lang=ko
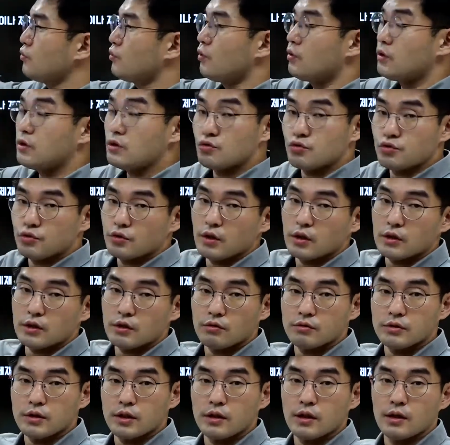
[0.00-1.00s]
요인이
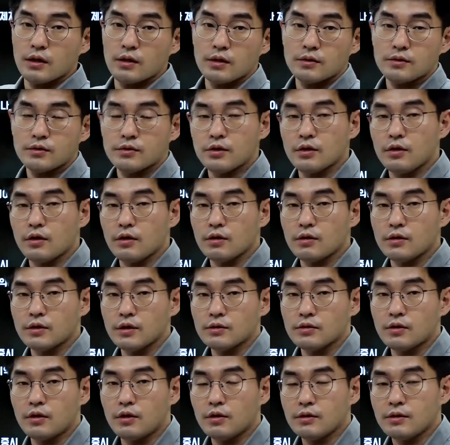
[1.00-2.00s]
중요하다고 생각을 했어요.
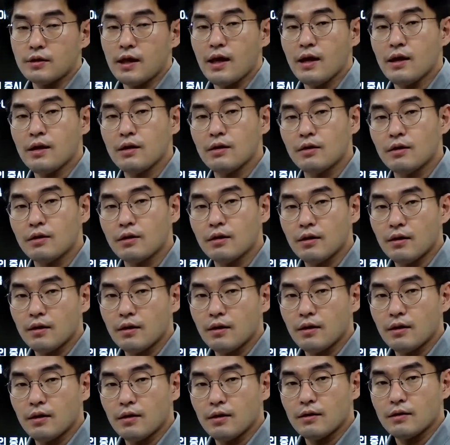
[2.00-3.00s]
그래서 테일러
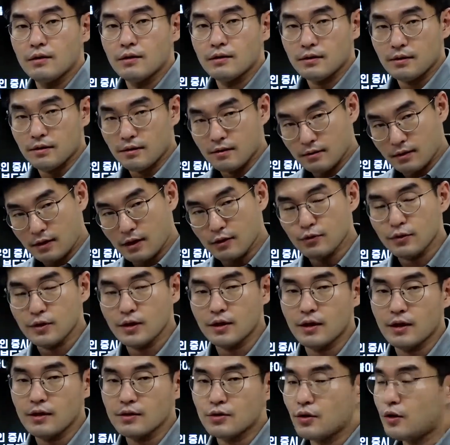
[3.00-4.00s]
계속
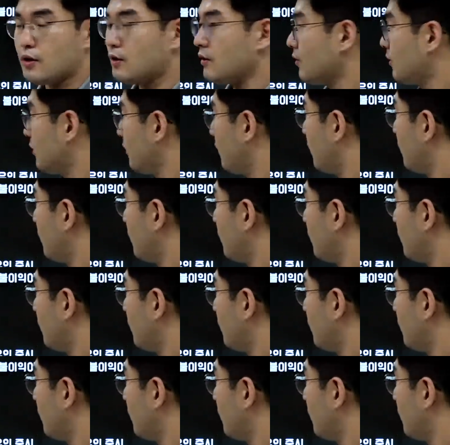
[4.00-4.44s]
얘기하죠.